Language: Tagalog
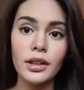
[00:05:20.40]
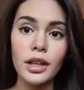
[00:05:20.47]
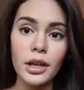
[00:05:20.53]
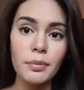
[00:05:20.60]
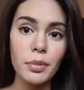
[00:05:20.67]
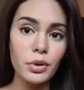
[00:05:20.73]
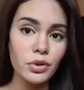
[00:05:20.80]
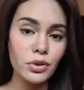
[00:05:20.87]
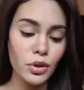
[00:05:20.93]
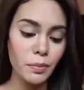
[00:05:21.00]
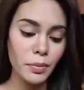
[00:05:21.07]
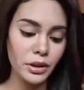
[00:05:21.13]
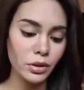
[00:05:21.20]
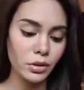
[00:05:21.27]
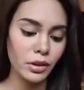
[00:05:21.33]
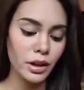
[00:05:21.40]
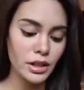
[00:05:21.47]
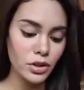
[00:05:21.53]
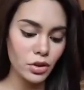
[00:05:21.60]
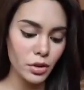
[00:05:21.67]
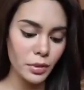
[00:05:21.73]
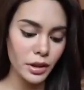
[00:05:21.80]
Nirepost ko pa to
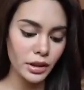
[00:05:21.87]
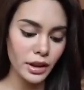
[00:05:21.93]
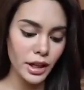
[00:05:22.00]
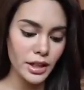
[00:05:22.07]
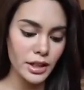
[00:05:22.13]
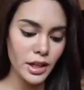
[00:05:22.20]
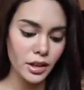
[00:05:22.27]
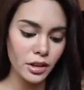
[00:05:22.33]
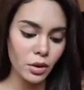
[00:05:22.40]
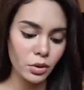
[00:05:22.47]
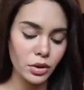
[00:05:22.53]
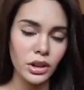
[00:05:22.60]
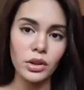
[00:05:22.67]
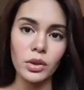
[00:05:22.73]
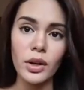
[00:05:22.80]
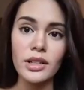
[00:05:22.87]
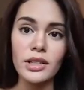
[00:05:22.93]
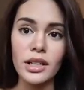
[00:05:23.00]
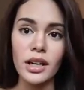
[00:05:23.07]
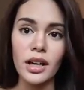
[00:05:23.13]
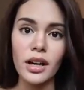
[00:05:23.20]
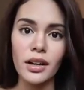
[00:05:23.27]
kasi sobrang na-excite ako dito
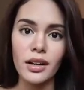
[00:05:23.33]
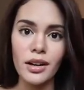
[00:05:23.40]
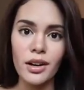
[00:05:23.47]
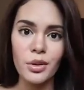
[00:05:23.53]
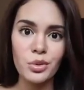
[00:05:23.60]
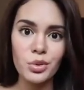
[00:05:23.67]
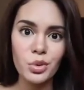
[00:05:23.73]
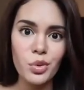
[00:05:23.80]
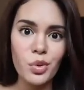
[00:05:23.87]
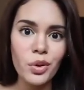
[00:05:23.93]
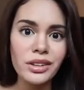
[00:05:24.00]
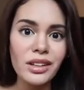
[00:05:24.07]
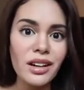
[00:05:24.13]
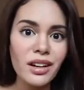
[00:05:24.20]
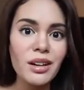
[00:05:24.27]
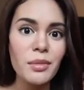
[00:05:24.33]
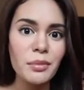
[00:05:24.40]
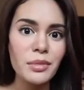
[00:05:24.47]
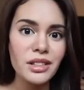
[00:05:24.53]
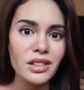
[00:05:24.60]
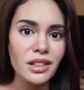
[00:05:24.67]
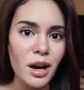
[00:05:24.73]
kasi nga gusto ko talaga ma
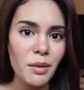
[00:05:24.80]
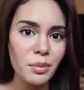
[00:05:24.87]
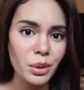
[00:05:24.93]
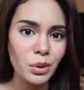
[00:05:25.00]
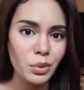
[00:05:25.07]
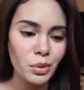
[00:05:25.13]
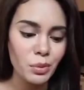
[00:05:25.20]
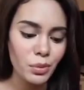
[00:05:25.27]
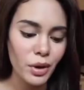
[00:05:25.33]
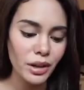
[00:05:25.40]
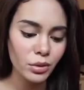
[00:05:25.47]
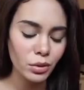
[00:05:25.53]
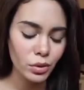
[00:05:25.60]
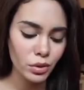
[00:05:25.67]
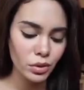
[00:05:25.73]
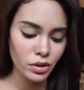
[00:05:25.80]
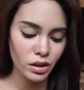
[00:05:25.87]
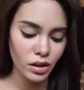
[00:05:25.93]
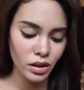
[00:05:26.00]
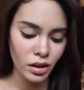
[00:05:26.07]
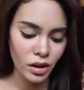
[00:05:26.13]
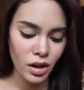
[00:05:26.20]
si Rafi Tulpo. Idol ko yun
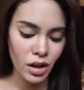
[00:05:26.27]
eh.